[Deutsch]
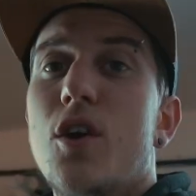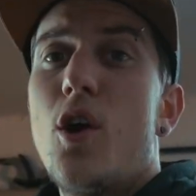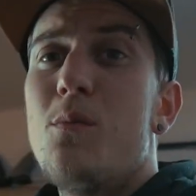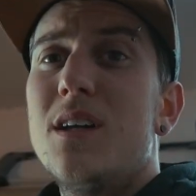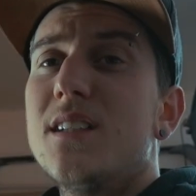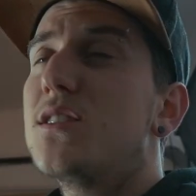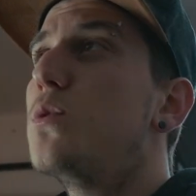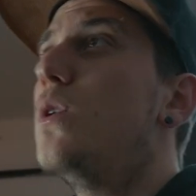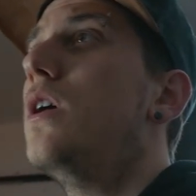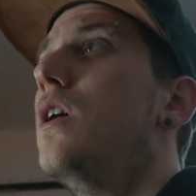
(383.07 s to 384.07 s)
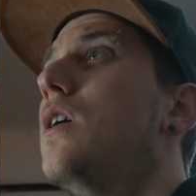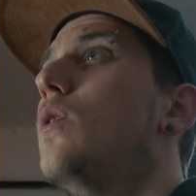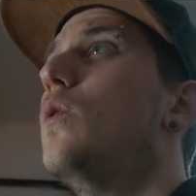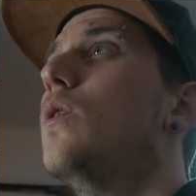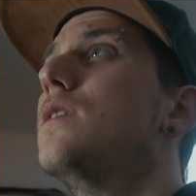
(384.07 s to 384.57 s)
gehört auch mal dazu.
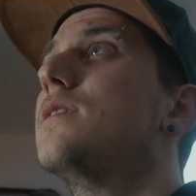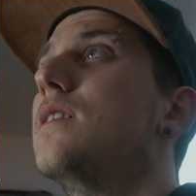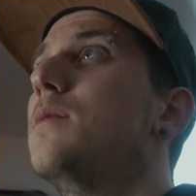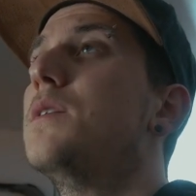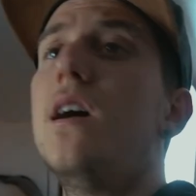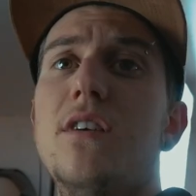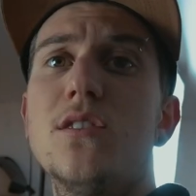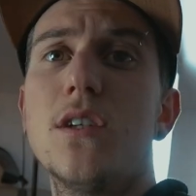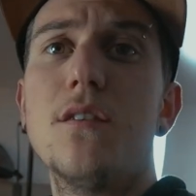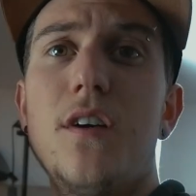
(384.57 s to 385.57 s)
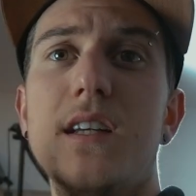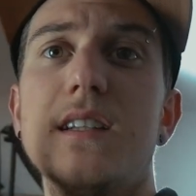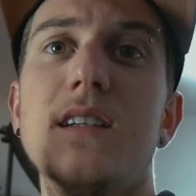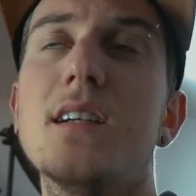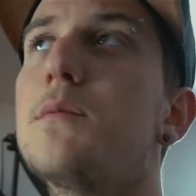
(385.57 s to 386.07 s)
Und ähm, ja, wenn es euch gefallen
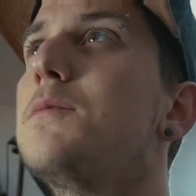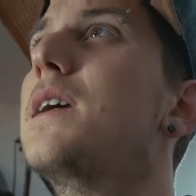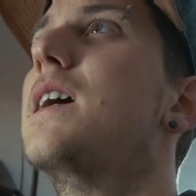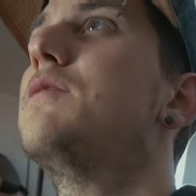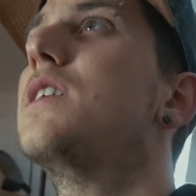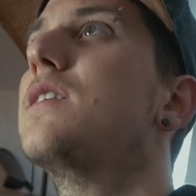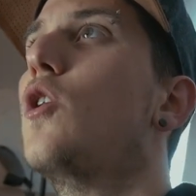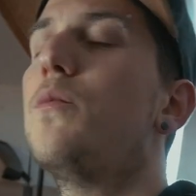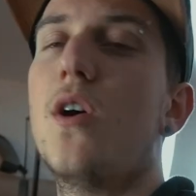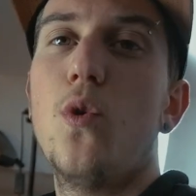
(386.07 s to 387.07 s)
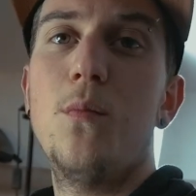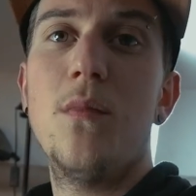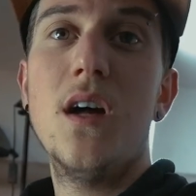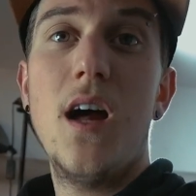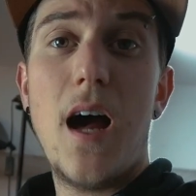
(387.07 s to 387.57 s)
hat, gebt mir gerne wieder einen Daumen nach
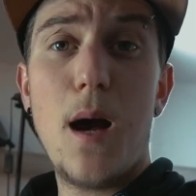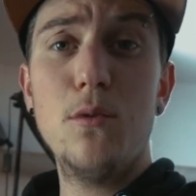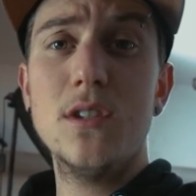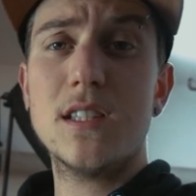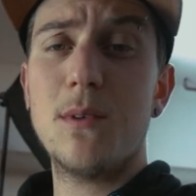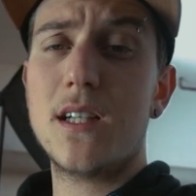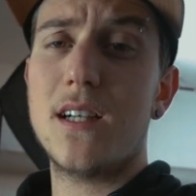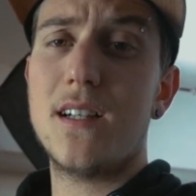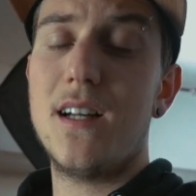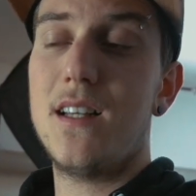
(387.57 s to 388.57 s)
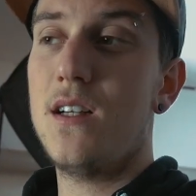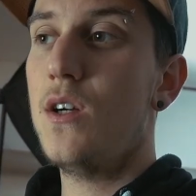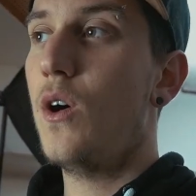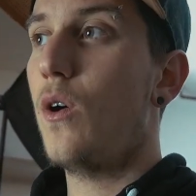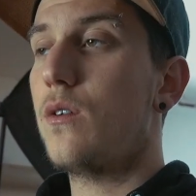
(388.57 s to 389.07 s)
oben. Abonniert meinen Kanal
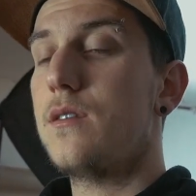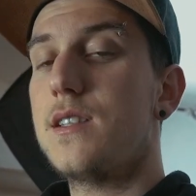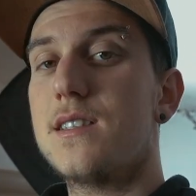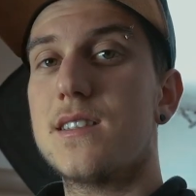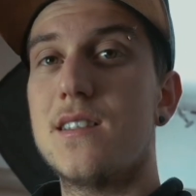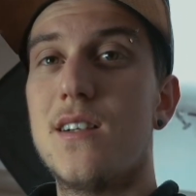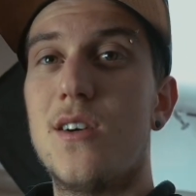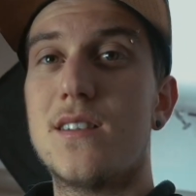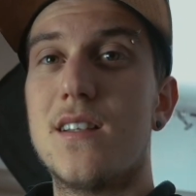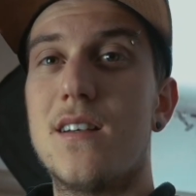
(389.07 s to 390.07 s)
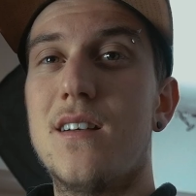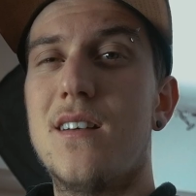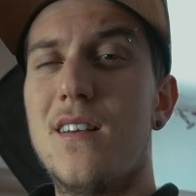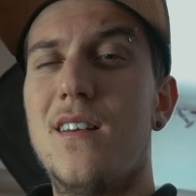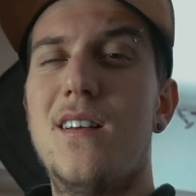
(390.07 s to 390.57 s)
und in diesem Sinne, Leute,
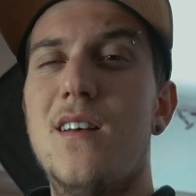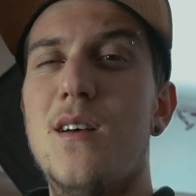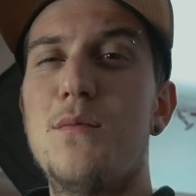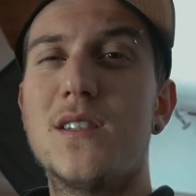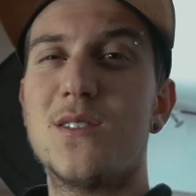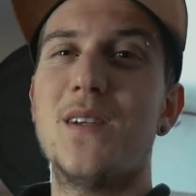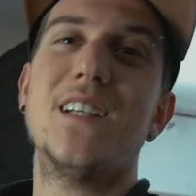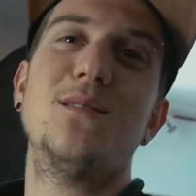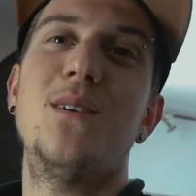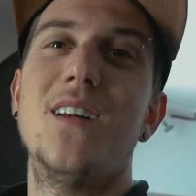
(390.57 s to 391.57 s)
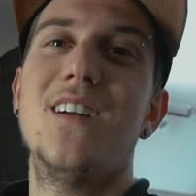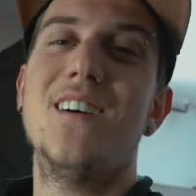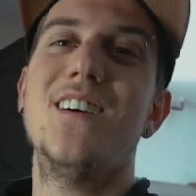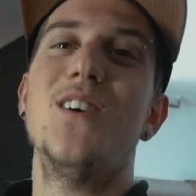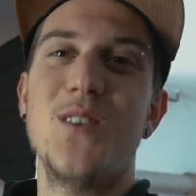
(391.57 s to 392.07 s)
bis zum nächsten Mal
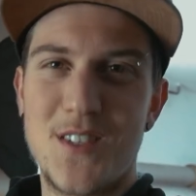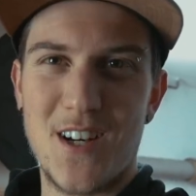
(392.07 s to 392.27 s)
und